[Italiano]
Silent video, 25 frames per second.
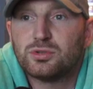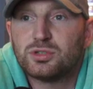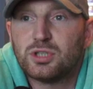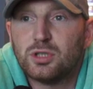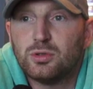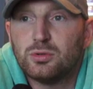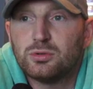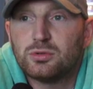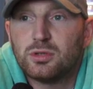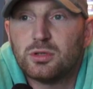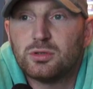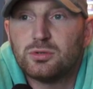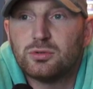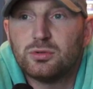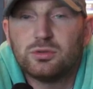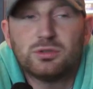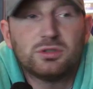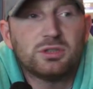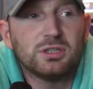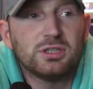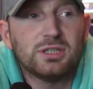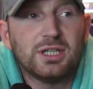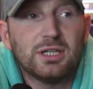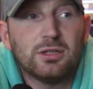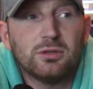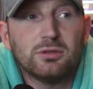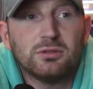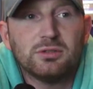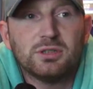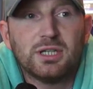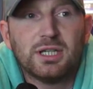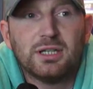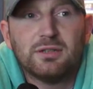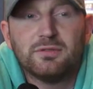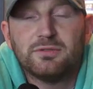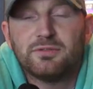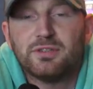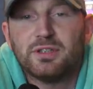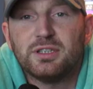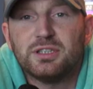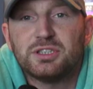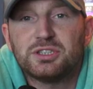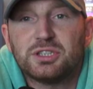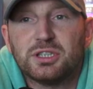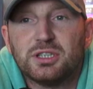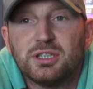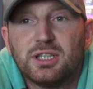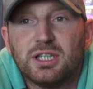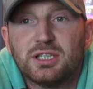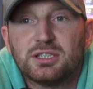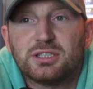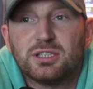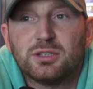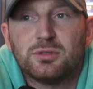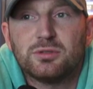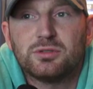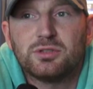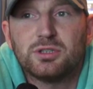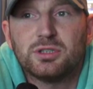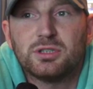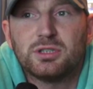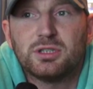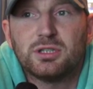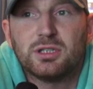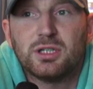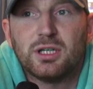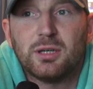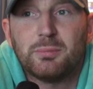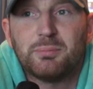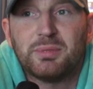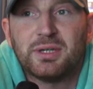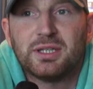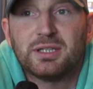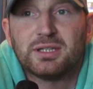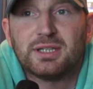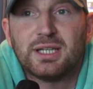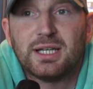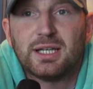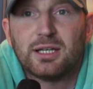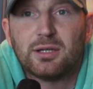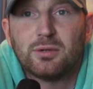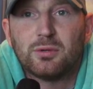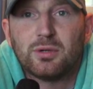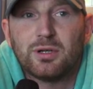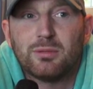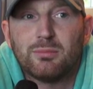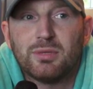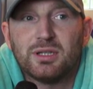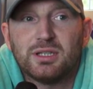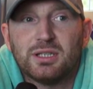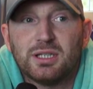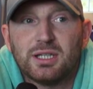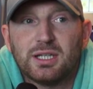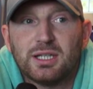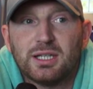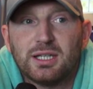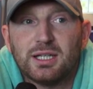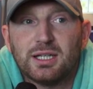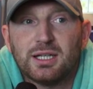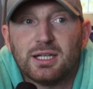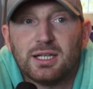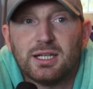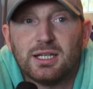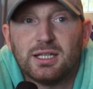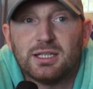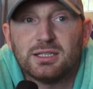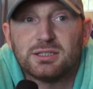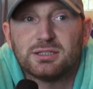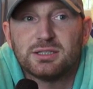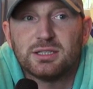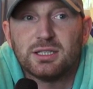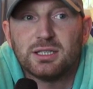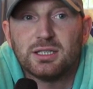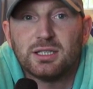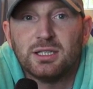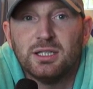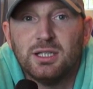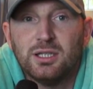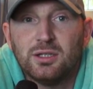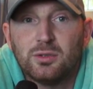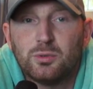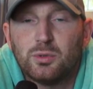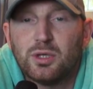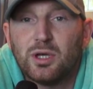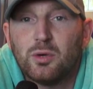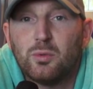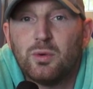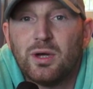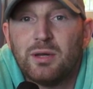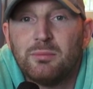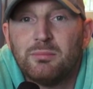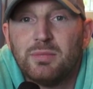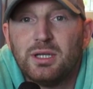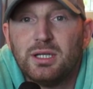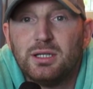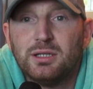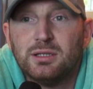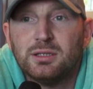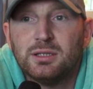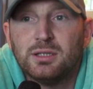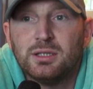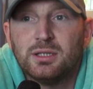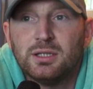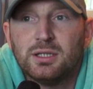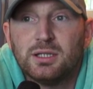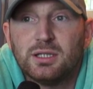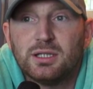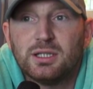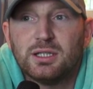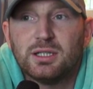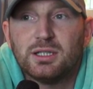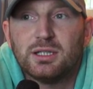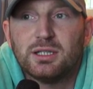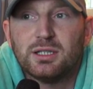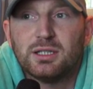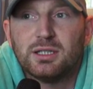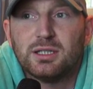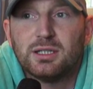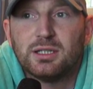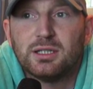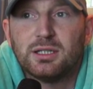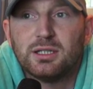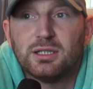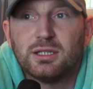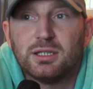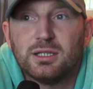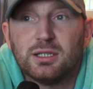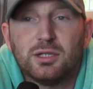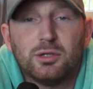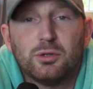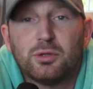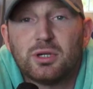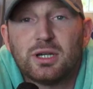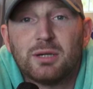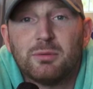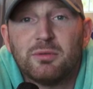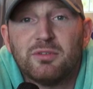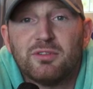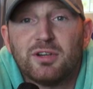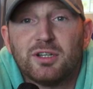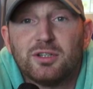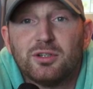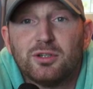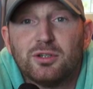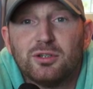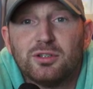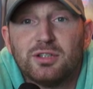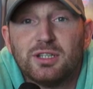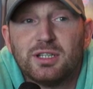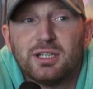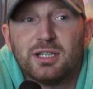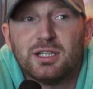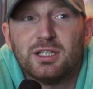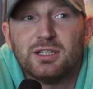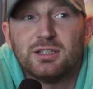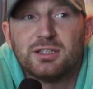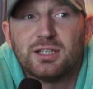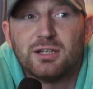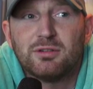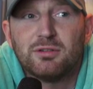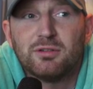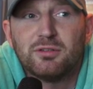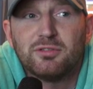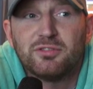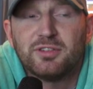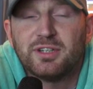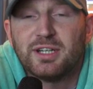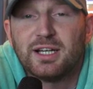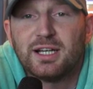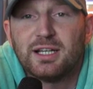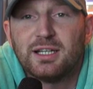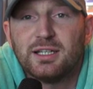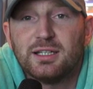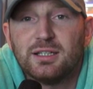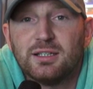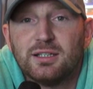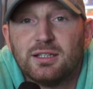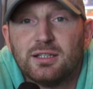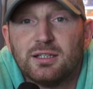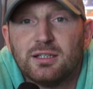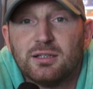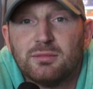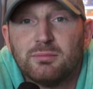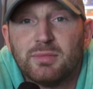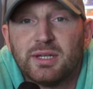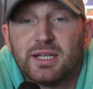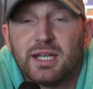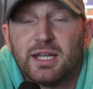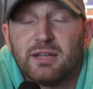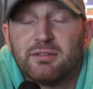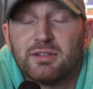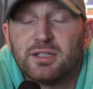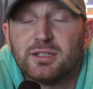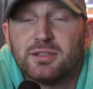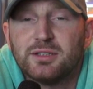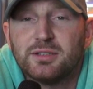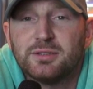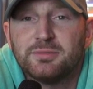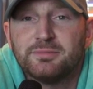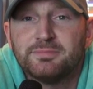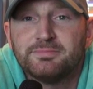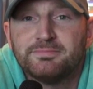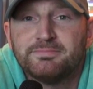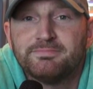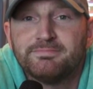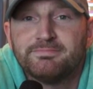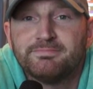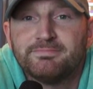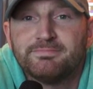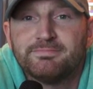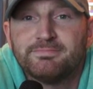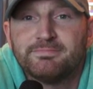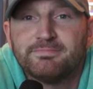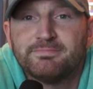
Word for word: Un saluto a tutti da Londra, felice di essere riusciti a piantare una bandierina inglese qui a Wembley e ora mi vado a godere il tavolo finale del main event.